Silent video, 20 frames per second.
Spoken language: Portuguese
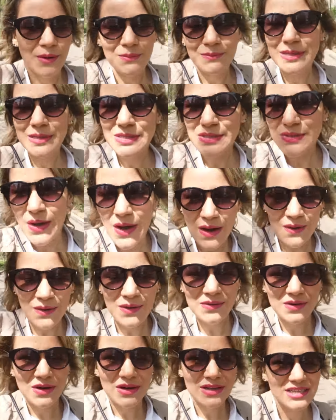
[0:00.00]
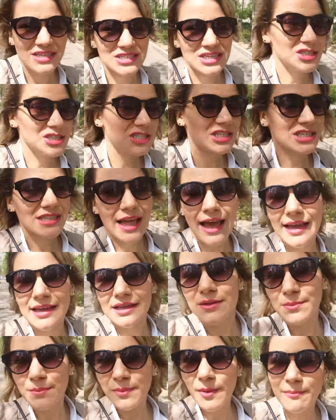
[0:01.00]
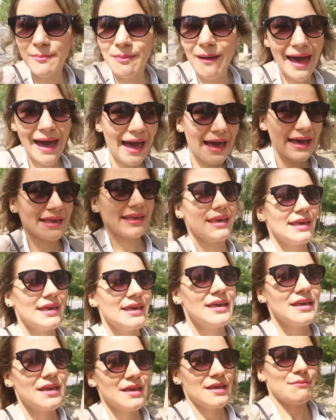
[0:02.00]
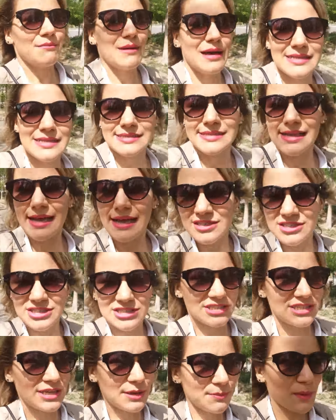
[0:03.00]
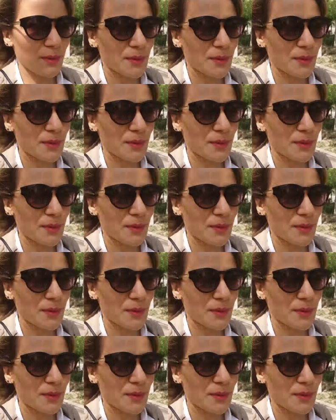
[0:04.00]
Bom, pessoal, agora a gente tá indo pro parque, mas antes